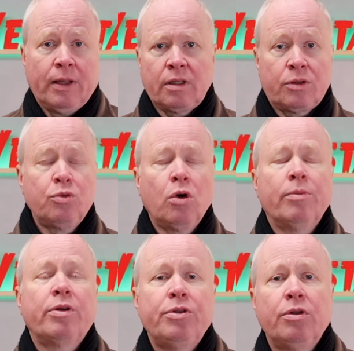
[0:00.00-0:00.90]
Dazu kommt
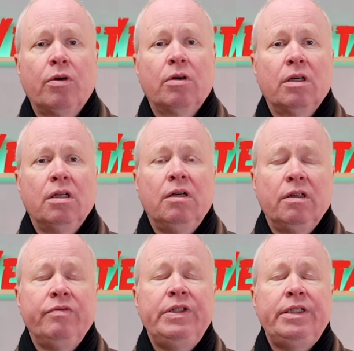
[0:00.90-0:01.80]
natürlich noch ein
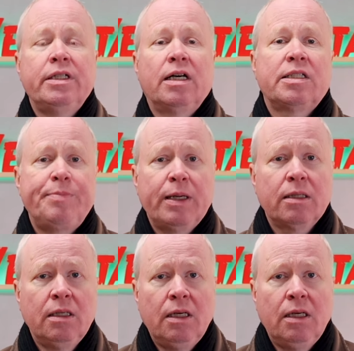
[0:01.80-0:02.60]
wichtiger Aspekt.